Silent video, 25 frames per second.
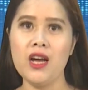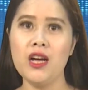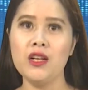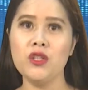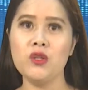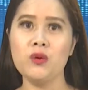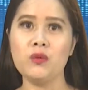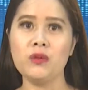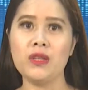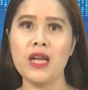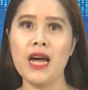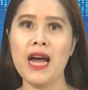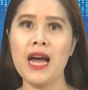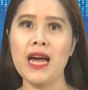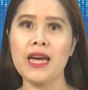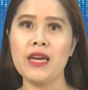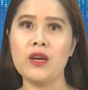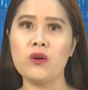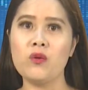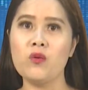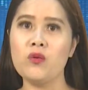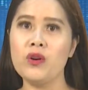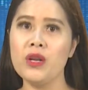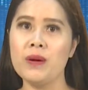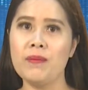chúng ta hãy
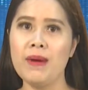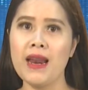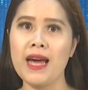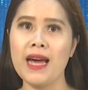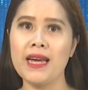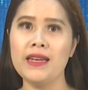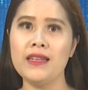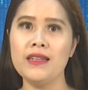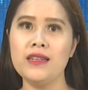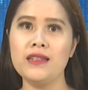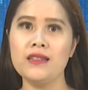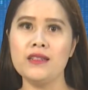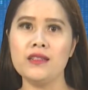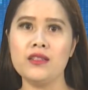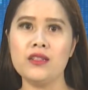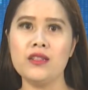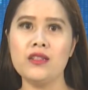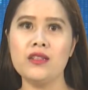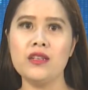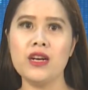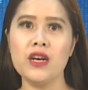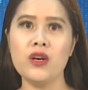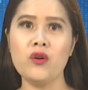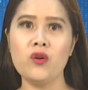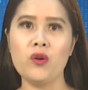cùng điểm lại những sự
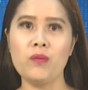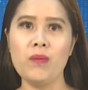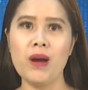kiện nổi